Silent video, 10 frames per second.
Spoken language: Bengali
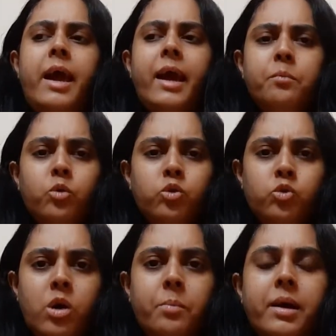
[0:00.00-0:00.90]
এক
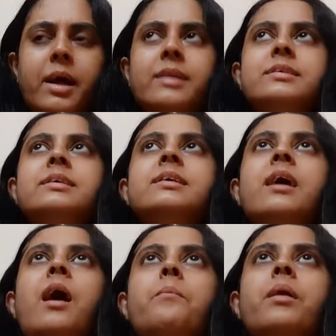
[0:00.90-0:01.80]
বন্ধু আমার আছে
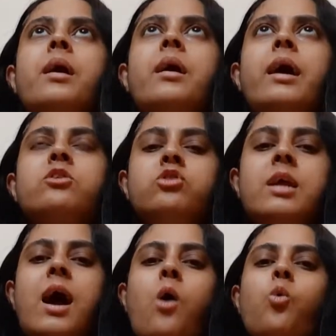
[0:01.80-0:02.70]
আমরা
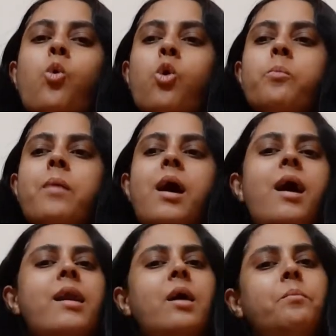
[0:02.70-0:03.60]
অ্যাকচুয়ালি ওর মা
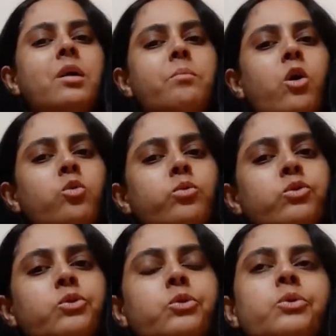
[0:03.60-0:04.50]
আর আমার মাও
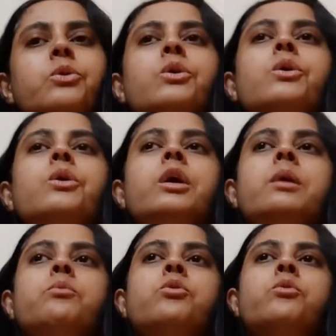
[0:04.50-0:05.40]
বন্ধু
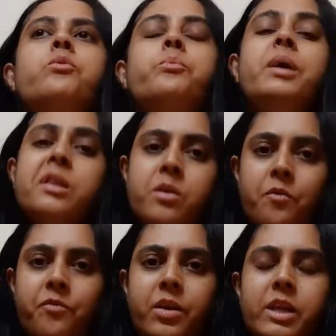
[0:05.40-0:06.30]
এবং বেস্ট
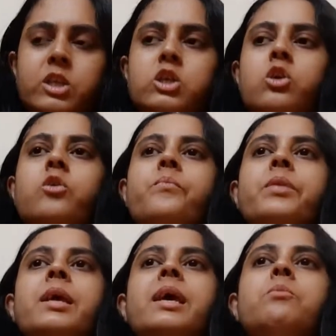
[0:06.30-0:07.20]
অফ ফ্রেন্ড ছিল
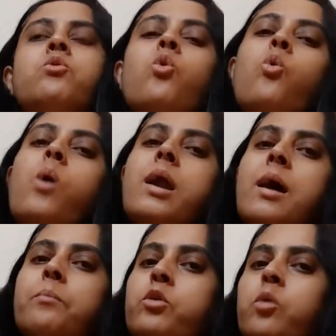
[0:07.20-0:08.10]
এবং ও আর
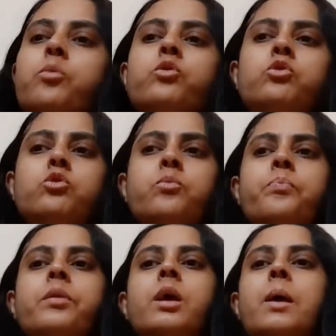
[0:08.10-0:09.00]
আমিও বন্ধু
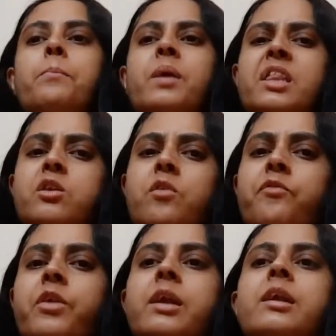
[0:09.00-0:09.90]
বেস্ট অফ
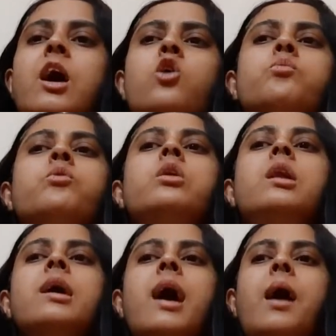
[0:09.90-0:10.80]
ফ্রেন্ড নাও
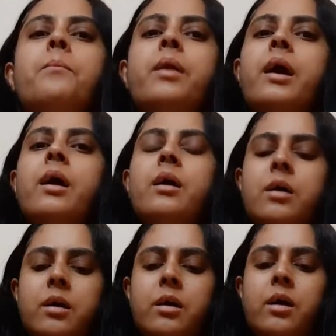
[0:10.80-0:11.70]
বললে আমরা
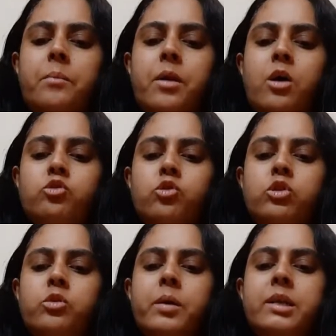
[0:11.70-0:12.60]
আমরা
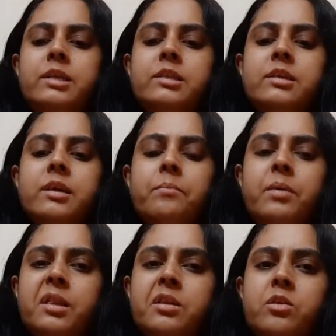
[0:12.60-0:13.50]
যদিও বা নিজেদেরকে
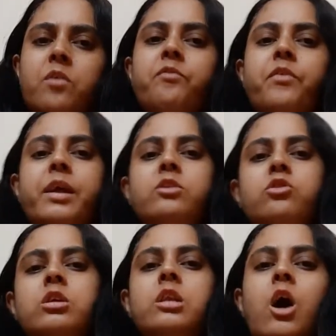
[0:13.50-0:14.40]
বেস্ট অফ ফ্রেন্ড
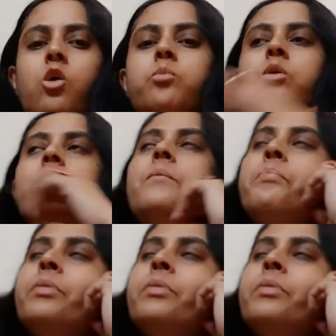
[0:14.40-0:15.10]
যদি নাও বলি